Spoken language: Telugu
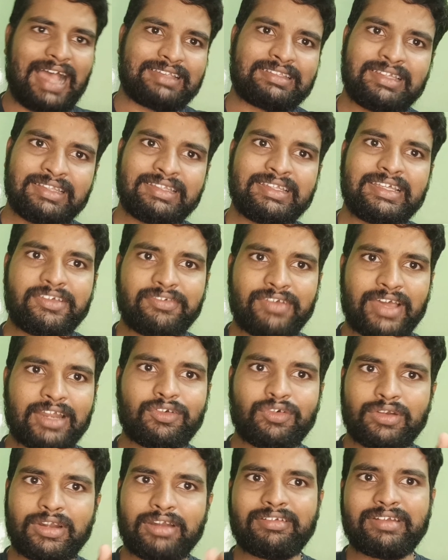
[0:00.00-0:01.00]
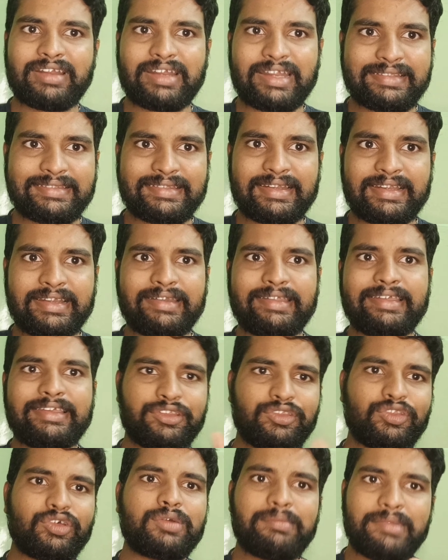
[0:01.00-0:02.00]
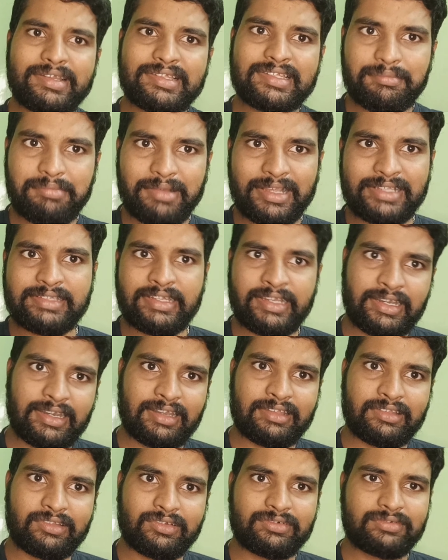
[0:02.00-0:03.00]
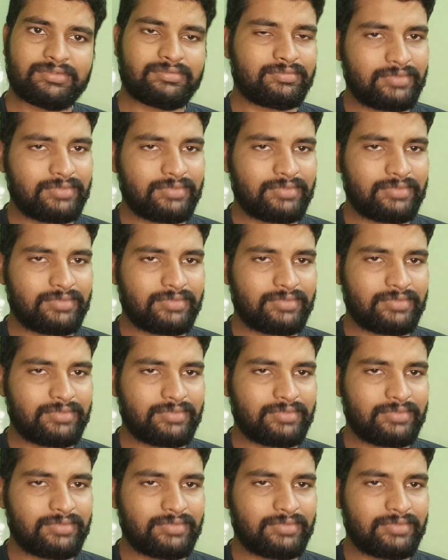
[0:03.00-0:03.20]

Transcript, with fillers: అసలు దీని వెనకున్న రీజన్ ఏంటి ఎందుకు మెడిసిన్ పనిచేయట్లేదు